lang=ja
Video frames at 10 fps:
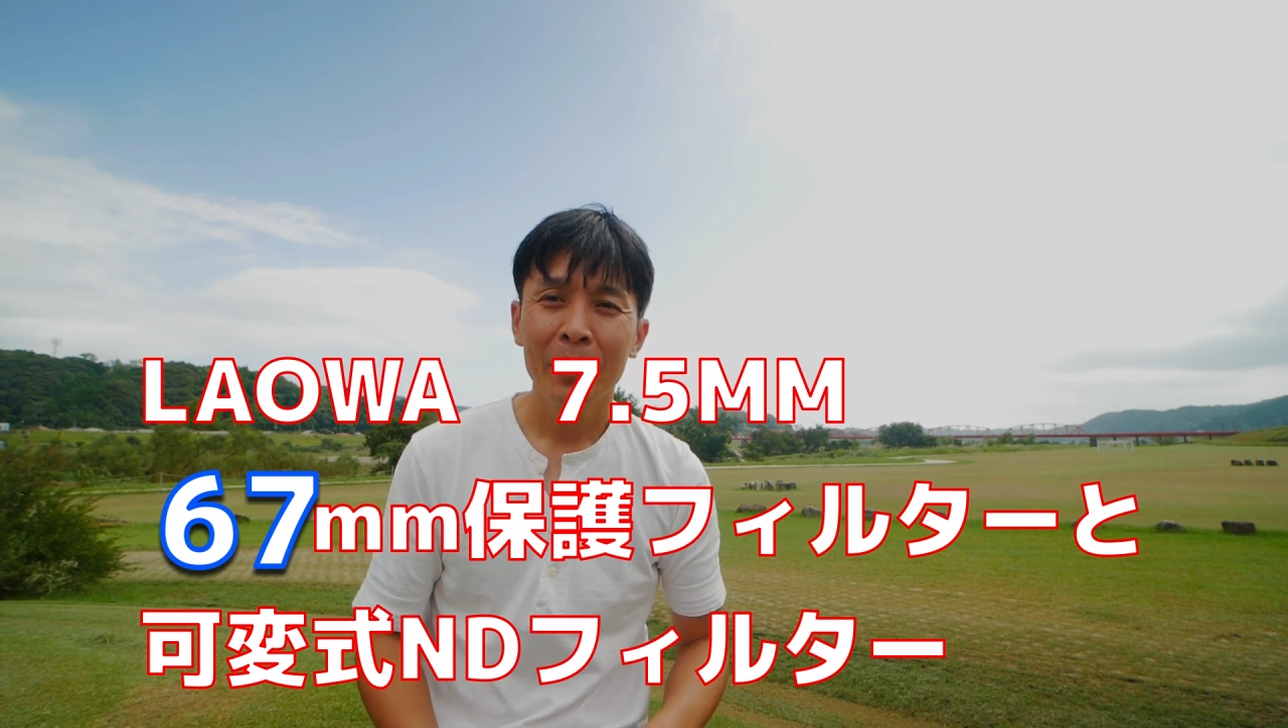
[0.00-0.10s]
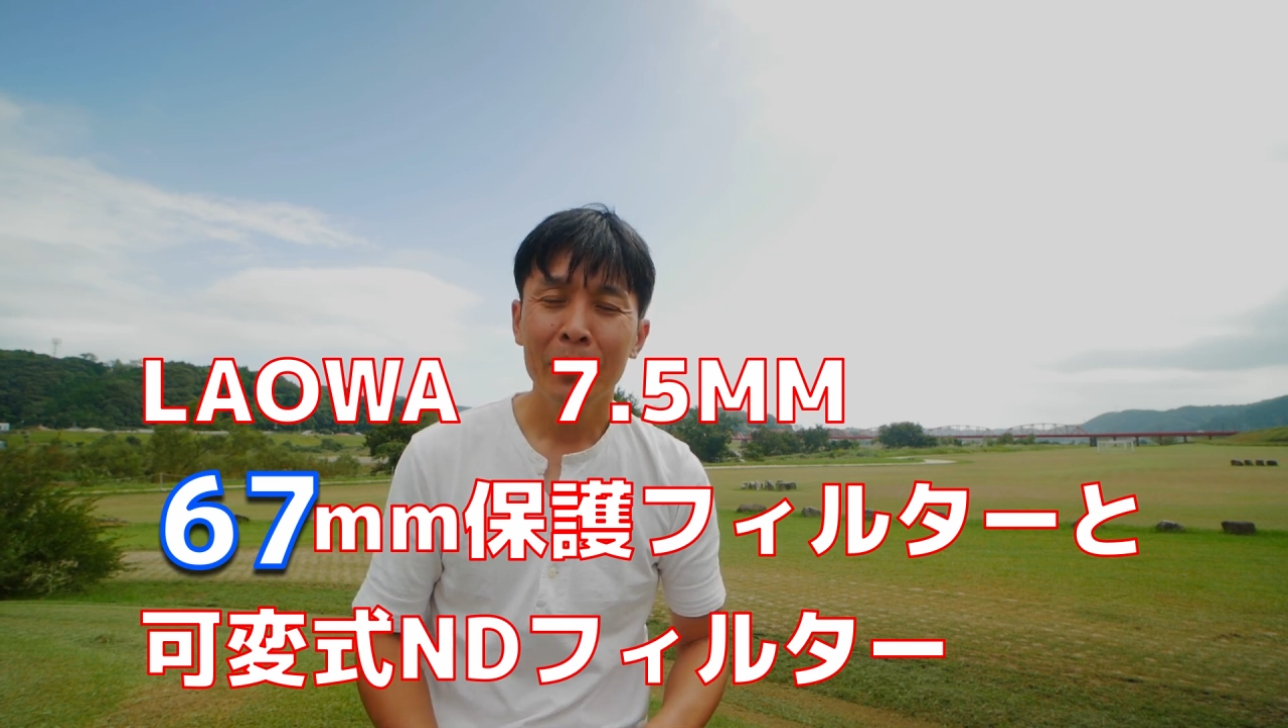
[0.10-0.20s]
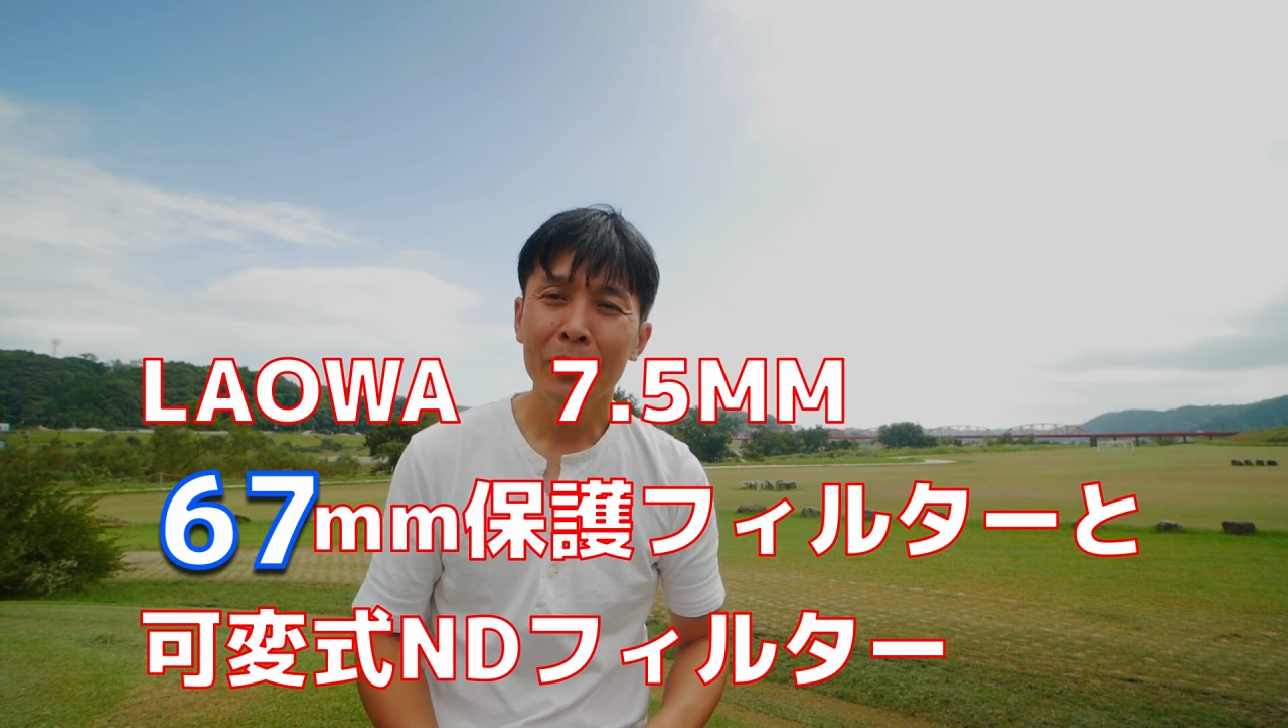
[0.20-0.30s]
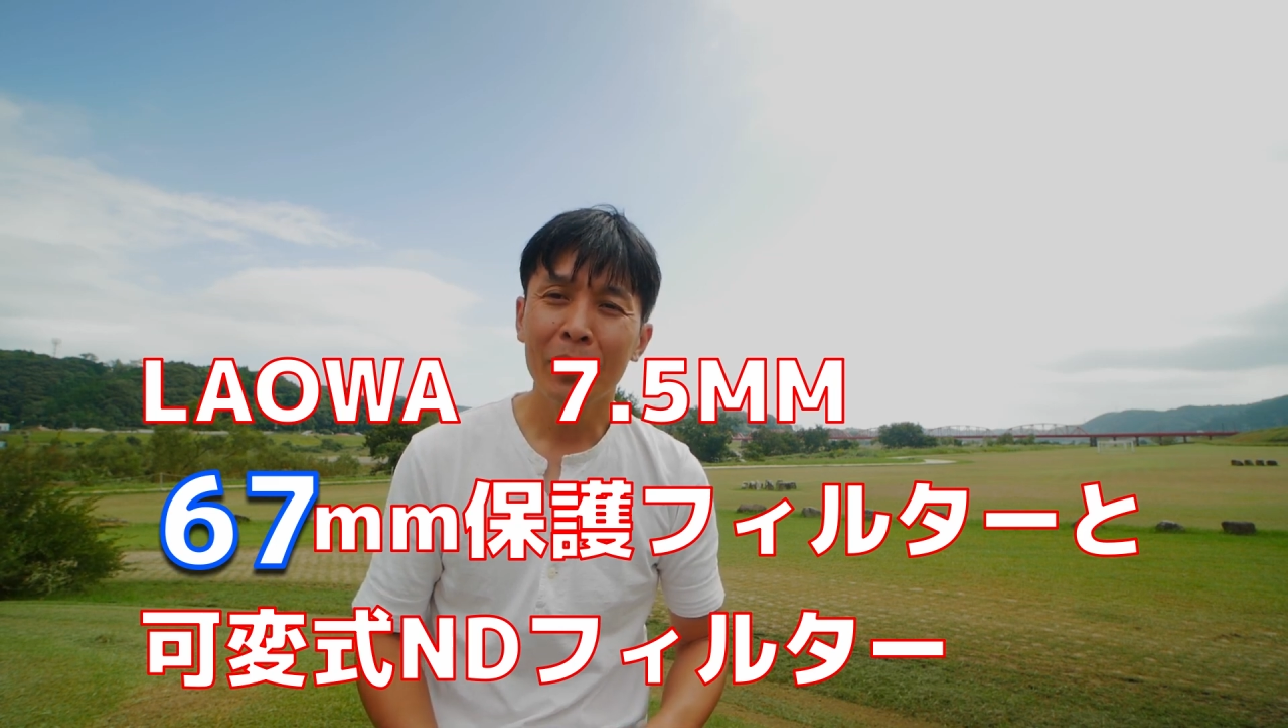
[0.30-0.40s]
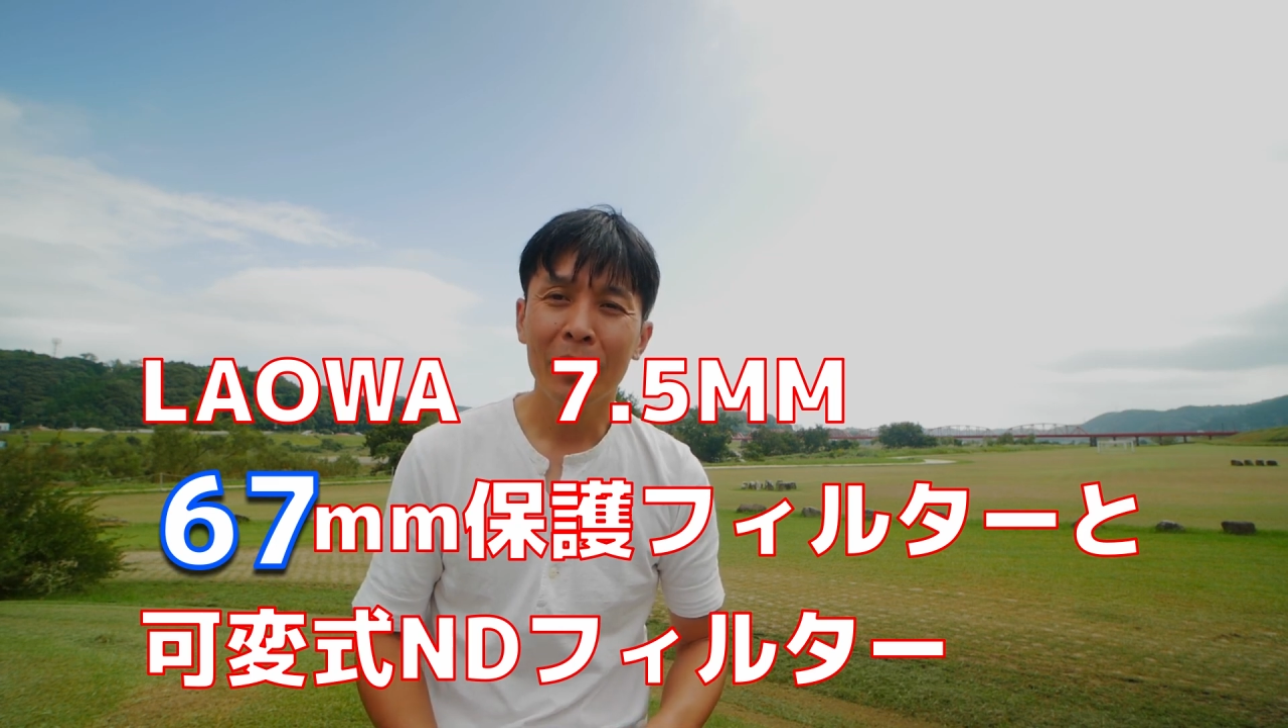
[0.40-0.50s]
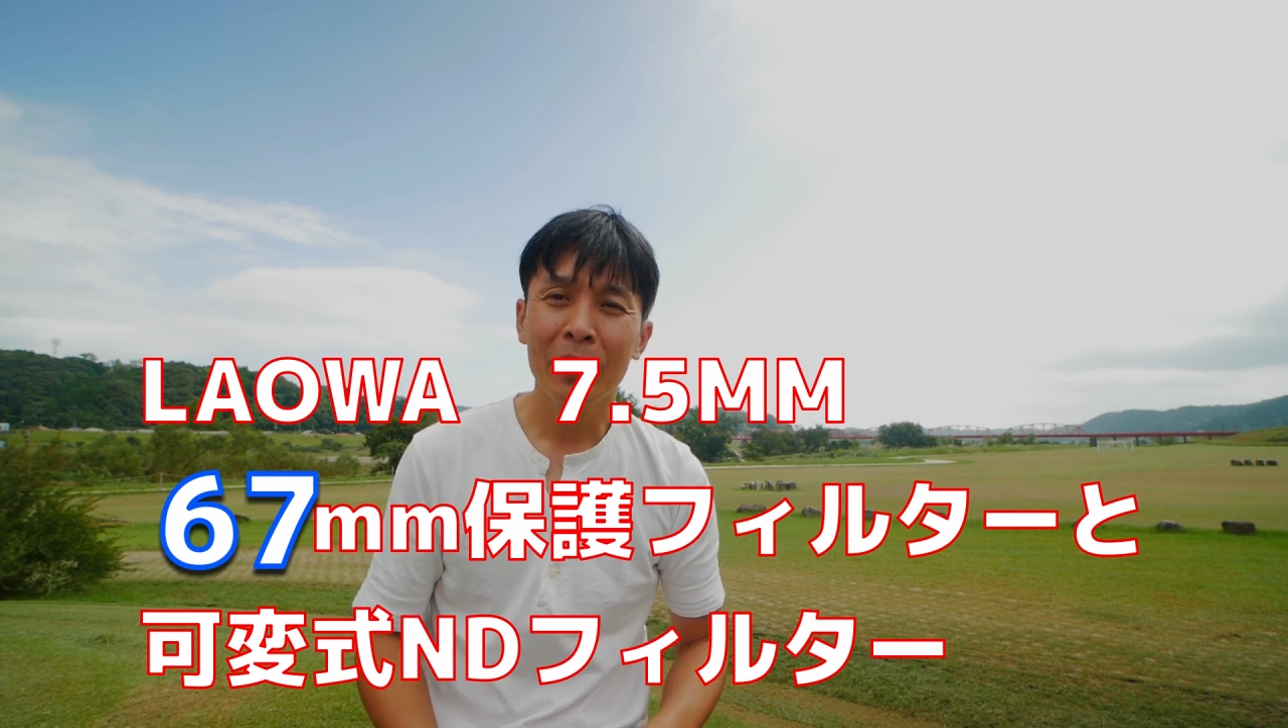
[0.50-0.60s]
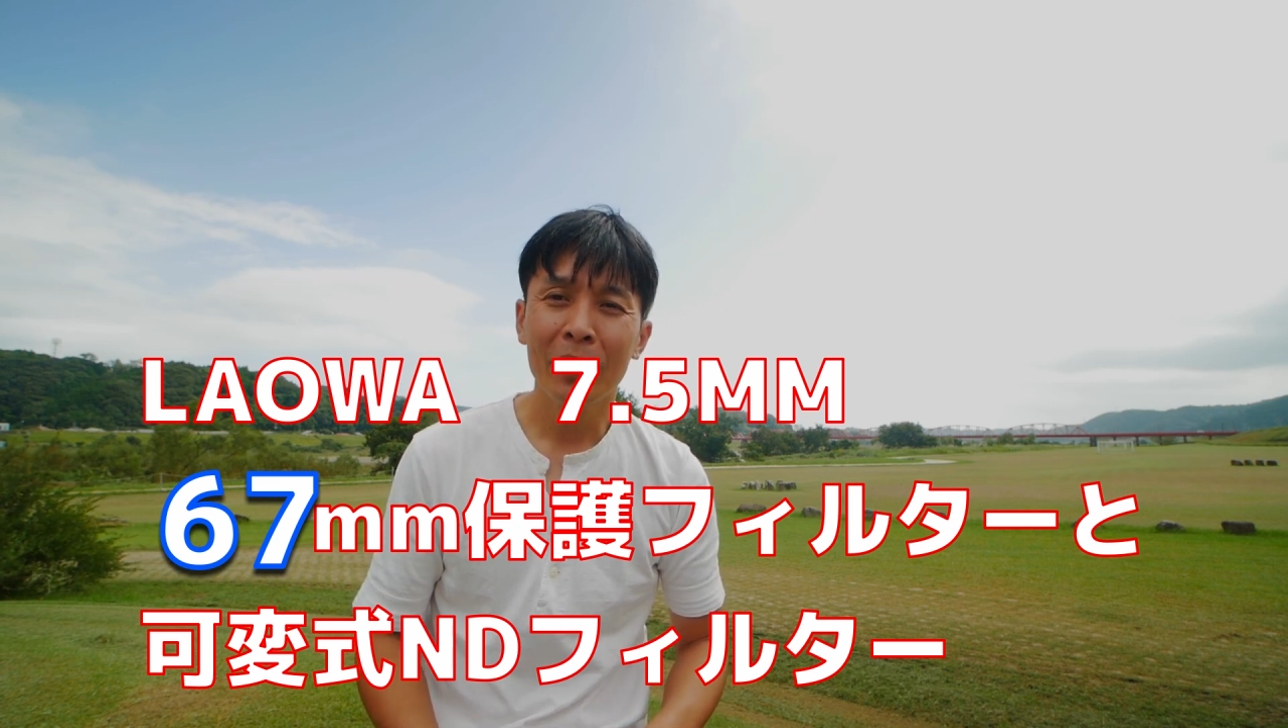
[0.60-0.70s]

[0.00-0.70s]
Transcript: いいんじゃない